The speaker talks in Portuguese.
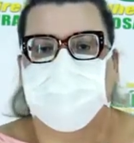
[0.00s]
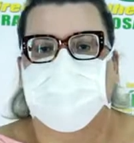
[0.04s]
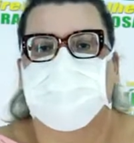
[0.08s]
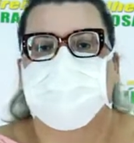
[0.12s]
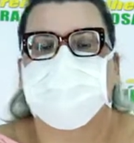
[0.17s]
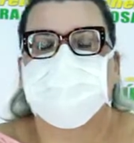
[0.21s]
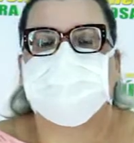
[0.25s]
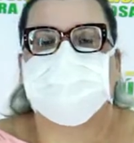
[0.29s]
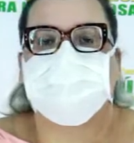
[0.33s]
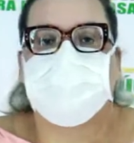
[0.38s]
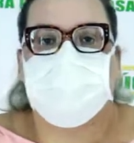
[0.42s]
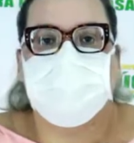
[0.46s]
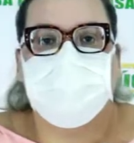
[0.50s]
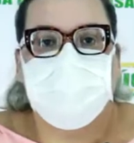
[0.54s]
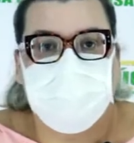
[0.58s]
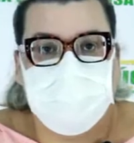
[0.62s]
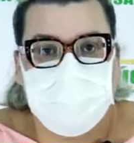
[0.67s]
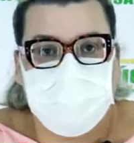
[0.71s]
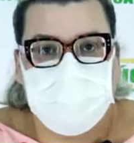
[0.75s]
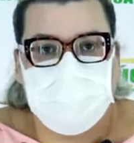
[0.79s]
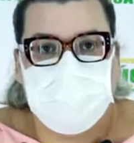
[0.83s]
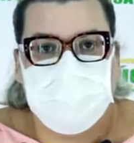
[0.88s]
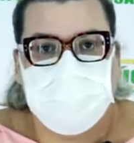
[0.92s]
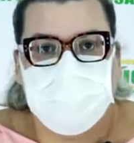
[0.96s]
O
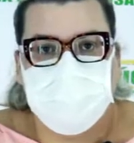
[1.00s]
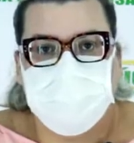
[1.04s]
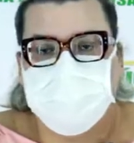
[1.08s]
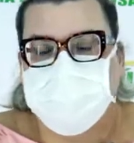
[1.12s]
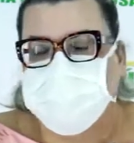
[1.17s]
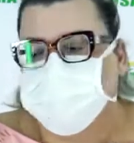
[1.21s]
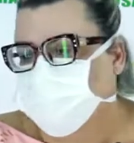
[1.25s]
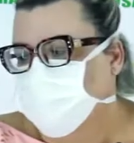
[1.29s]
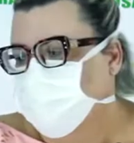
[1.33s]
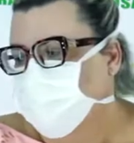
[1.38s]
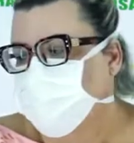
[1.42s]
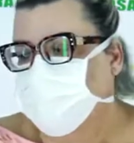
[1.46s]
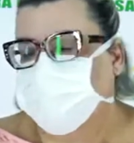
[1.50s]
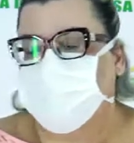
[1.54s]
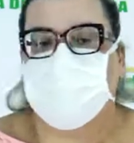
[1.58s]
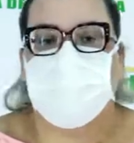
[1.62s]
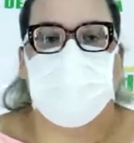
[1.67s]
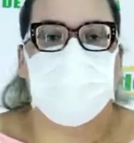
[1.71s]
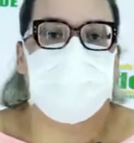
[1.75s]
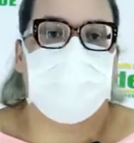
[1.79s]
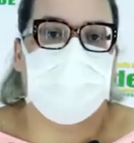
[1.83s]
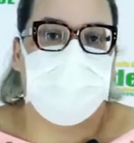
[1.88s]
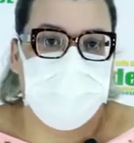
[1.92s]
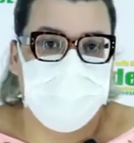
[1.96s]
celular que
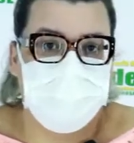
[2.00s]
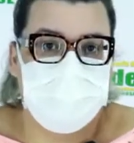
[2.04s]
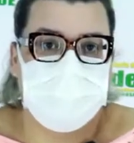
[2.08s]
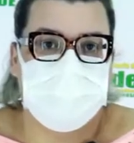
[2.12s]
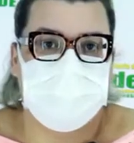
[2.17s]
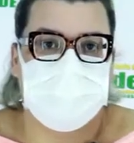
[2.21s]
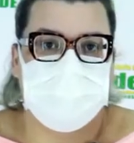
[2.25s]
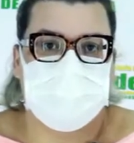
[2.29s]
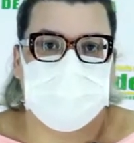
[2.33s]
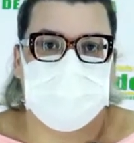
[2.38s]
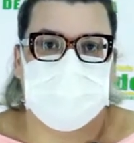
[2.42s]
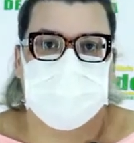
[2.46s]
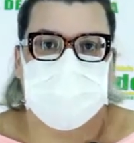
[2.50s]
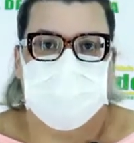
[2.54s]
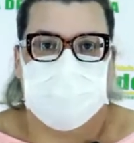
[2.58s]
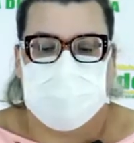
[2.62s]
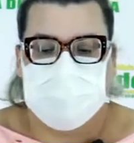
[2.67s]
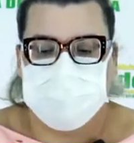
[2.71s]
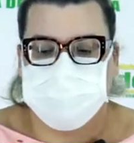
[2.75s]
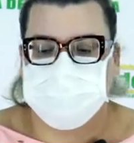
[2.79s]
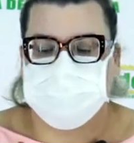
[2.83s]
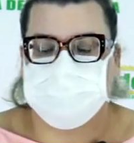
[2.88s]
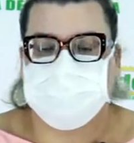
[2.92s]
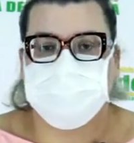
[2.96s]
normalmente
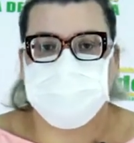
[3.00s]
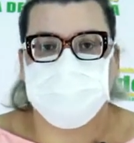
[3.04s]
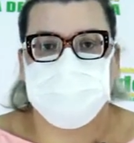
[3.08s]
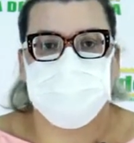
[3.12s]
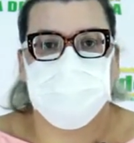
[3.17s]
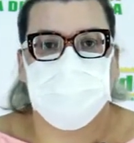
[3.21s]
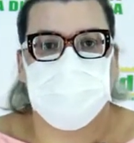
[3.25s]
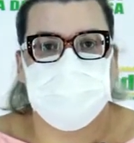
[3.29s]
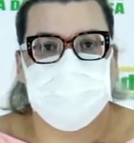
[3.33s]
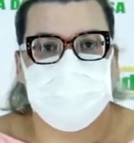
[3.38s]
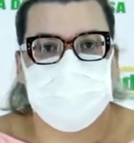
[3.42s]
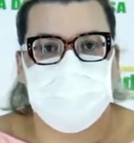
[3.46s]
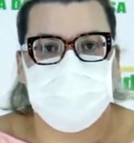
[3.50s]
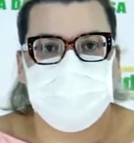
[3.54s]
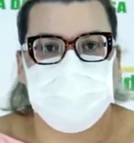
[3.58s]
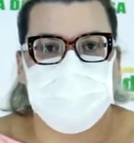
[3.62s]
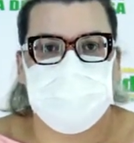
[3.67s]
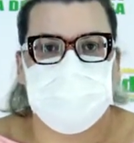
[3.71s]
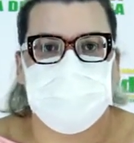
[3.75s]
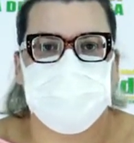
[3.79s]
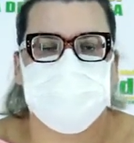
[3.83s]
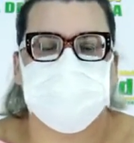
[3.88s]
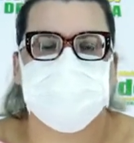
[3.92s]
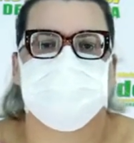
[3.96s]
a gente joga na
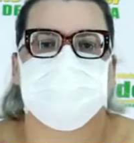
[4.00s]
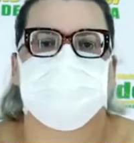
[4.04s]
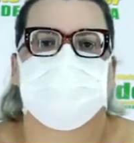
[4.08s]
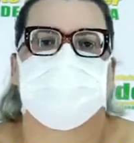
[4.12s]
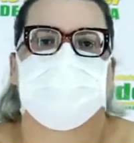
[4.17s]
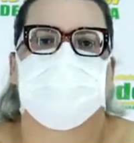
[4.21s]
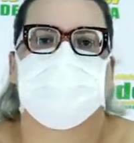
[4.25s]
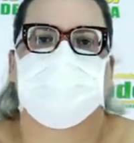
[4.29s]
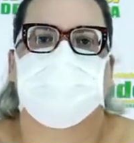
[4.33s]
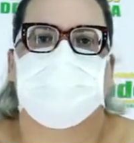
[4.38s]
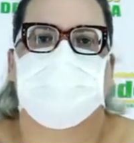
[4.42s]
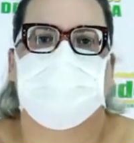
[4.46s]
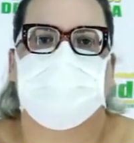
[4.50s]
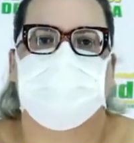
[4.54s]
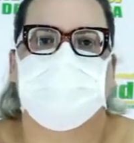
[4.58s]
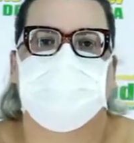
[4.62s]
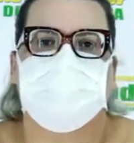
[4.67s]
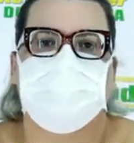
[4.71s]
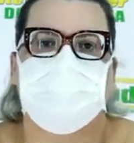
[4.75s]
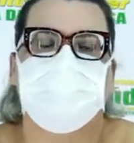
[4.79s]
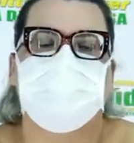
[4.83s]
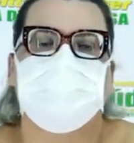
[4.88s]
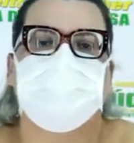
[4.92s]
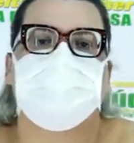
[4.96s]
mesa, pega
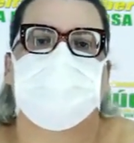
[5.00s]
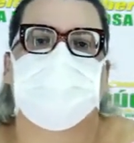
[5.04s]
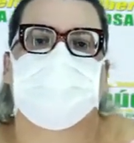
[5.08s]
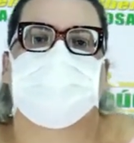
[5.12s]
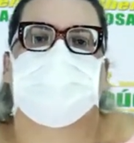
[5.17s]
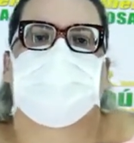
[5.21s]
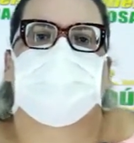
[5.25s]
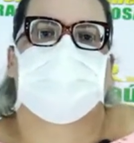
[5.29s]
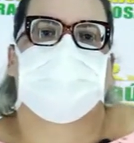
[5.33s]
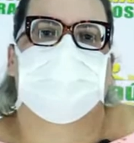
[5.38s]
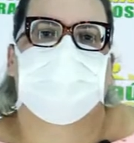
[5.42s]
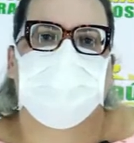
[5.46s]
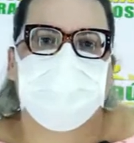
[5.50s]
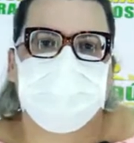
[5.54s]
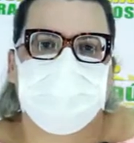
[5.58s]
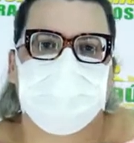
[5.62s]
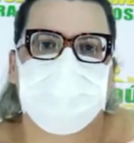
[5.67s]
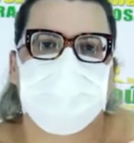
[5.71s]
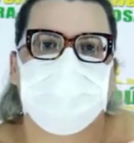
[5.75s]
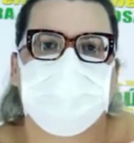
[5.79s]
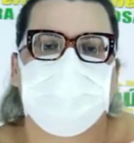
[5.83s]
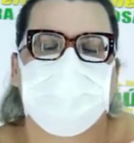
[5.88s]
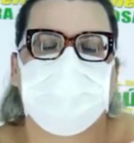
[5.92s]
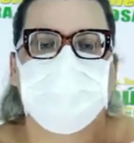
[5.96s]
na mão, bota
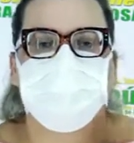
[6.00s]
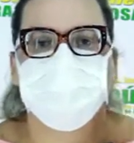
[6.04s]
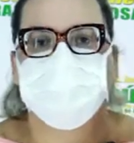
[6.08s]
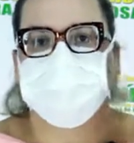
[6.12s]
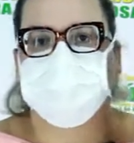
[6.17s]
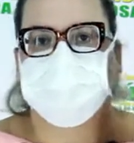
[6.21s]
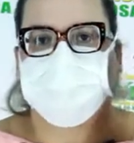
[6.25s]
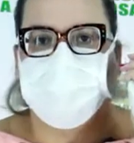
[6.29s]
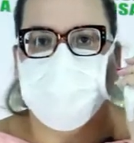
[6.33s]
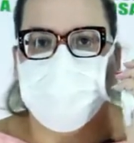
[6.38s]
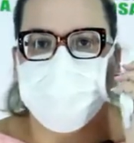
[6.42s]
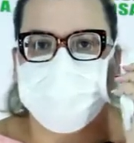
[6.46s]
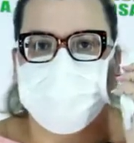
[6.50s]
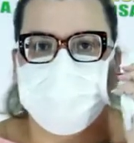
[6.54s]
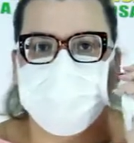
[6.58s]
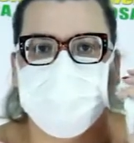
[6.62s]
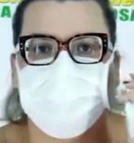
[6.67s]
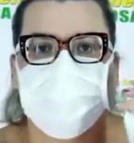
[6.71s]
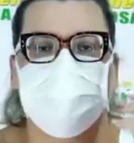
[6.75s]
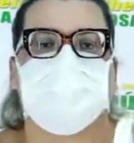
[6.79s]
no bolso, bota no